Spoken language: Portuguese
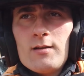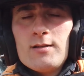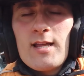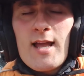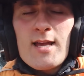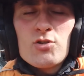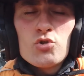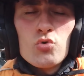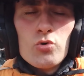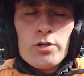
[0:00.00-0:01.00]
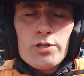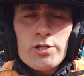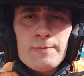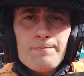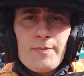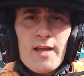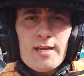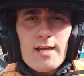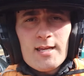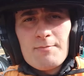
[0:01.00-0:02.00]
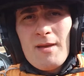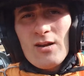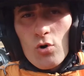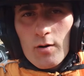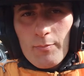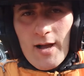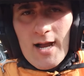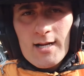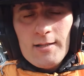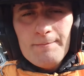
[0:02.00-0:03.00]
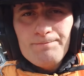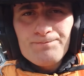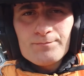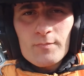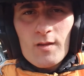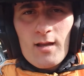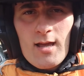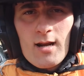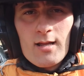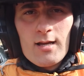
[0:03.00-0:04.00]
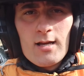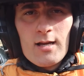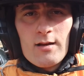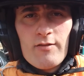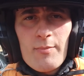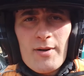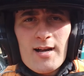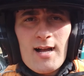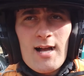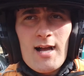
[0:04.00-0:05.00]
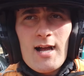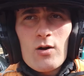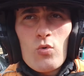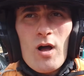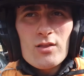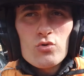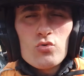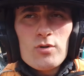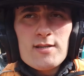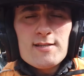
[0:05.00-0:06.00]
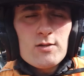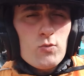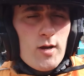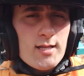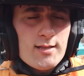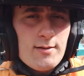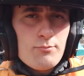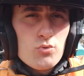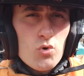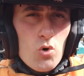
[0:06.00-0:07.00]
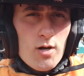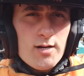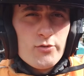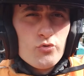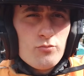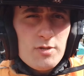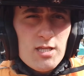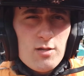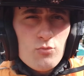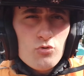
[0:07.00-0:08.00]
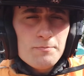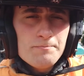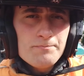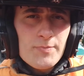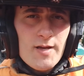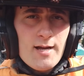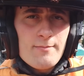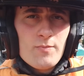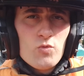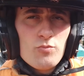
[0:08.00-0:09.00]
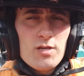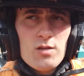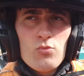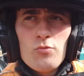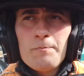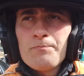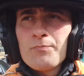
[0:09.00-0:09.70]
e tem a Sturt, né, que é a que melhor paga, ela vai pagar R$ 4,50 por hora no mínimo, tá? No mínimo.